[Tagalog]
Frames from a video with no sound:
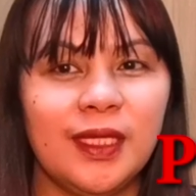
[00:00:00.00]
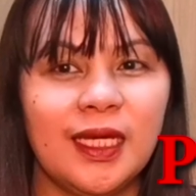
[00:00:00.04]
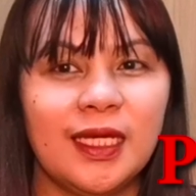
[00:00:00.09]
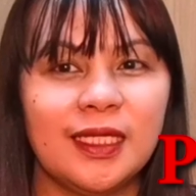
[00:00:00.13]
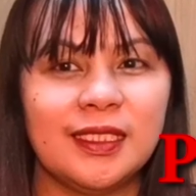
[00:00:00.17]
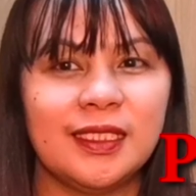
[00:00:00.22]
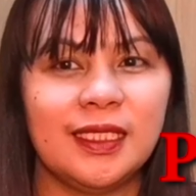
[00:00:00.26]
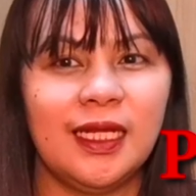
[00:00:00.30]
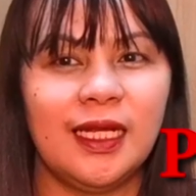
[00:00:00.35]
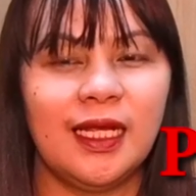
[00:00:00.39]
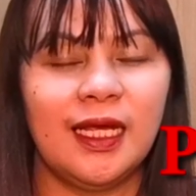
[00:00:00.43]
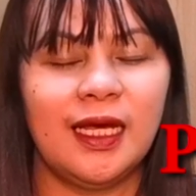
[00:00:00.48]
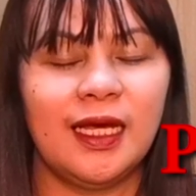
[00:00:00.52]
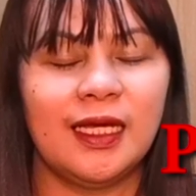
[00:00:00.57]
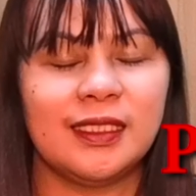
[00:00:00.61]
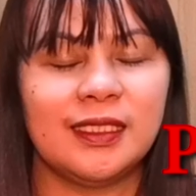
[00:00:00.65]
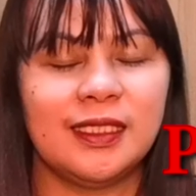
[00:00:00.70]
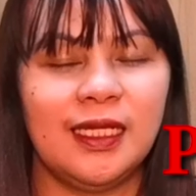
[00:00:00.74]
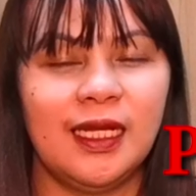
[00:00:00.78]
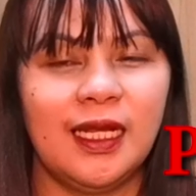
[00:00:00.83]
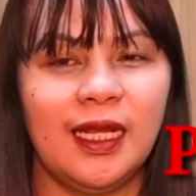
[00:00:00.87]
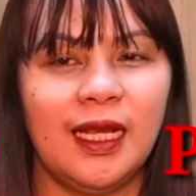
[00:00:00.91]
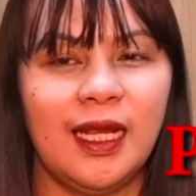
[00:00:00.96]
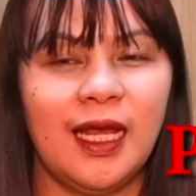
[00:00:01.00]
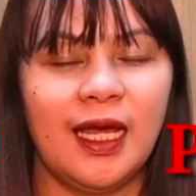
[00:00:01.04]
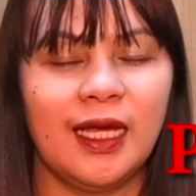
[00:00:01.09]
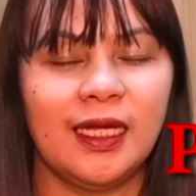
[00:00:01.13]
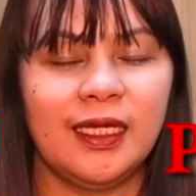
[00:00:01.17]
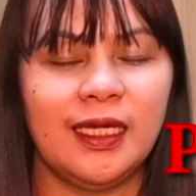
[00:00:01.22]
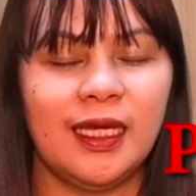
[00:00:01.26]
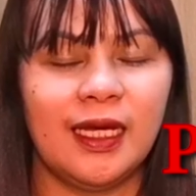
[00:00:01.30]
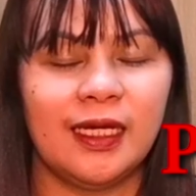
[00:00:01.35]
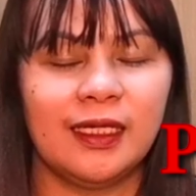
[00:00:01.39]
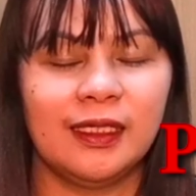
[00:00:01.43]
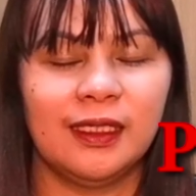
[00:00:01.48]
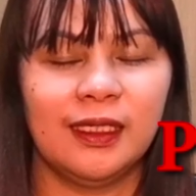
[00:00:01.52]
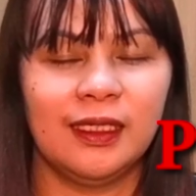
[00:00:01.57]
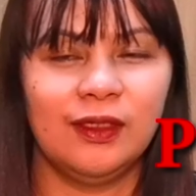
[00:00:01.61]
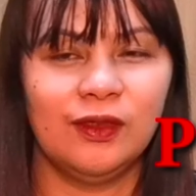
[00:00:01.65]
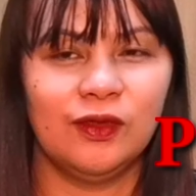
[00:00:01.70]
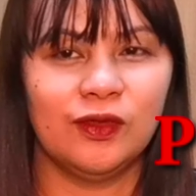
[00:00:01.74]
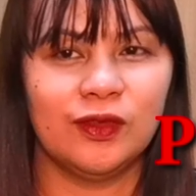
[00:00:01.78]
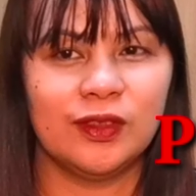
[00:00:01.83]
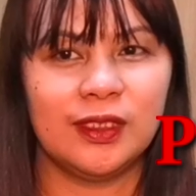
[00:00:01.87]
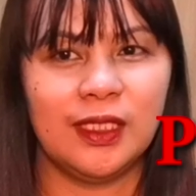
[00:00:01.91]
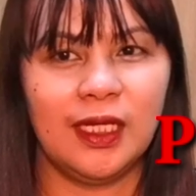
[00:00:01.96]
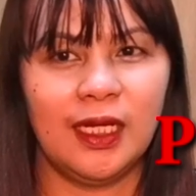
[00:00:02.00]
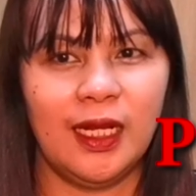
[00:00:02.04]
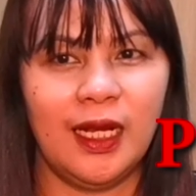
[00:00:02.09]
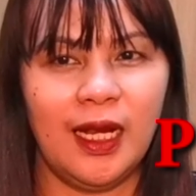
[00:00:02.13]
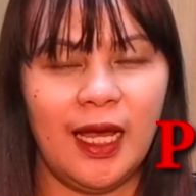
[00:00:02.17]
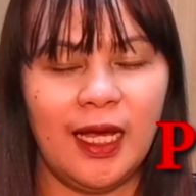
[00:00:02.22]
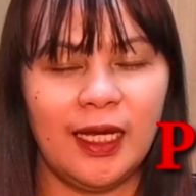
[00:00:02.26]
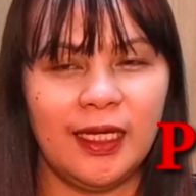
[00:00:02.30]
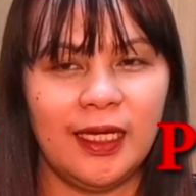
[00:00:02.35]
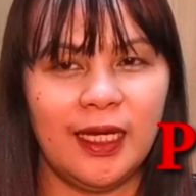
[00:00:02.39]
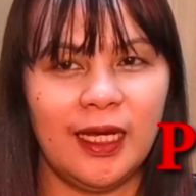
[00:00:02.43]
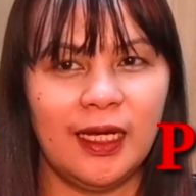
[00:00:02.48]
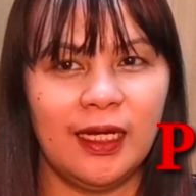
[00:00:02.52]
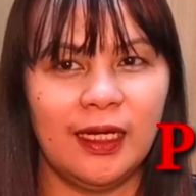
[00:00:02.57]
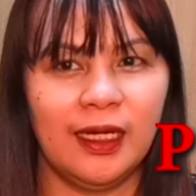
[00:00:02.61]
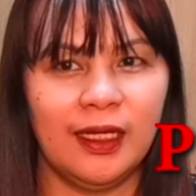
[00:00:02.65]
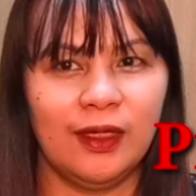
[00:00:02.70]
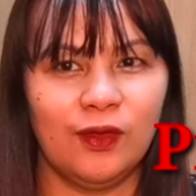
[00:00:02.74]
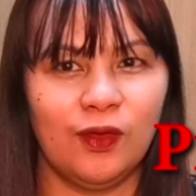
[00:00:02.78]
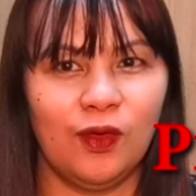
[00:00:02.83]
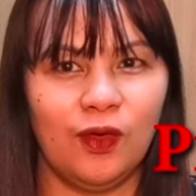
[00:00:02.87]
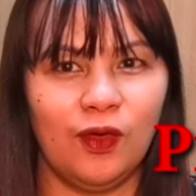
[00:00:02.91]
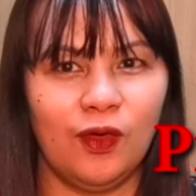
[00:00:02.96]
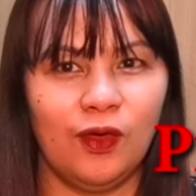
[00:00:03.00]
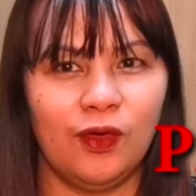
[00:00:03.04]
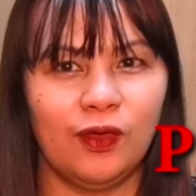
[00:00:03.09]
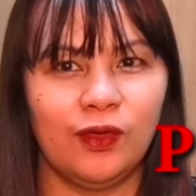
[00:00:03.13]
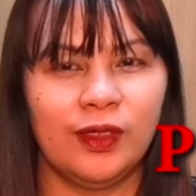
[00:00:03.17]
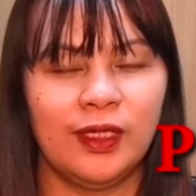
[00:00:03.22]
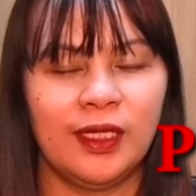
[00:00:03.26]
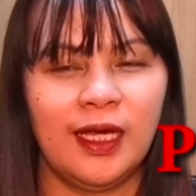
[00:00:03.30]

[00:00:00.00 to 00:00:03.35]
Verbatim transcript: yan sila sila lagi ang ano, sila lagi ang ano ko